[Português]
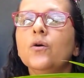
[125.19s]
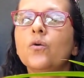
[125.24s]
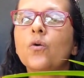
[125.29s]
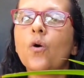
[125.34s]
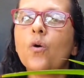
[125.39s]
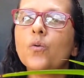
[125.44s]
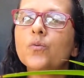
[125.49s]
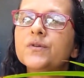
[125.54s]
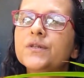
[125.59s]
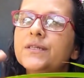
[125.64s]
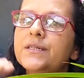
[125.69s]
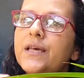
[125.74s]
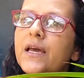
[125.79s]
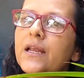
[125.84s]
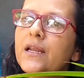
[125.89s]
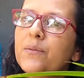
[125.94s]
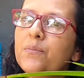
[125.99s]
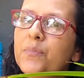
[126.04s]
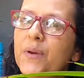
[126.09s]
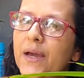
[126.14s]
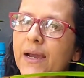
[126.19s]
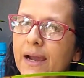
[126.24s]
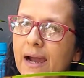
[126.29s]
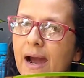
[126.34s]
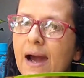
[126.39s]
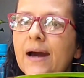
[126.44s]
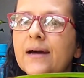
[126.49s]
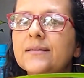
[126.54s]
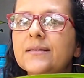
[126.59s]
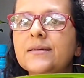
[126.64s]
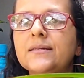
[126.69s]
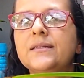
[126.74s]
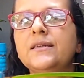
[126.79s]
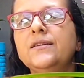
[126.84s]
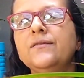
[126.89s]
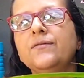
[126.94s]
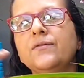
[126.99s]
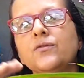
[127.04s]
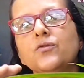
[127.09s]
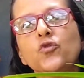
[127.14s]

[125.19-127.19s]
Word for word: Com os NPKs que,